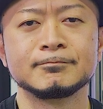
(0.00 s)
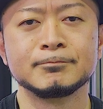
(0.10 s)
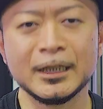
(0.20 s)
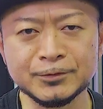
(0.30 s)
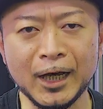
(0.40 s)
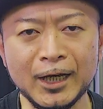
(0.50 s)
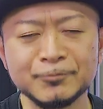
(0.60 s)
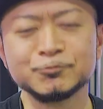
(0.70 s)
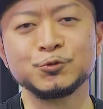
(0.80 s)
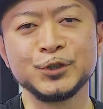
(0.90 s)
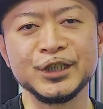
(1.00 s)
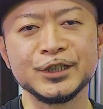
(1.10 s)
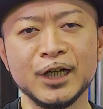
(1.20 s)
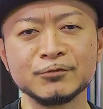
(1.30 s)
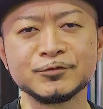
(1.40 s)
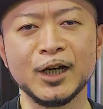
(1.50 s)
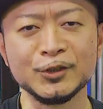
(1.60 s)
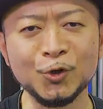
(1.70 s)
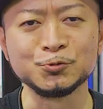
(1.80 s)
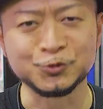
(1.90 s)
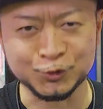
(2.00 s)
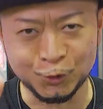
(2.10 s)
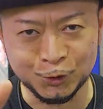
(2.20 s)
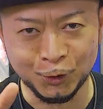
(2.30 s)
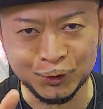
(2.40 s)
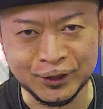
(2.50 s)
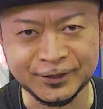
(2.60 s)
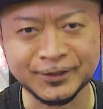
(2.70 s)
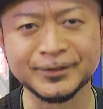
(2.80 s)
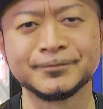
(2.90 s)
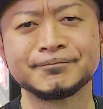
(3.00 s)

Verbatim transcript: うまずはウリンカウンターの続報です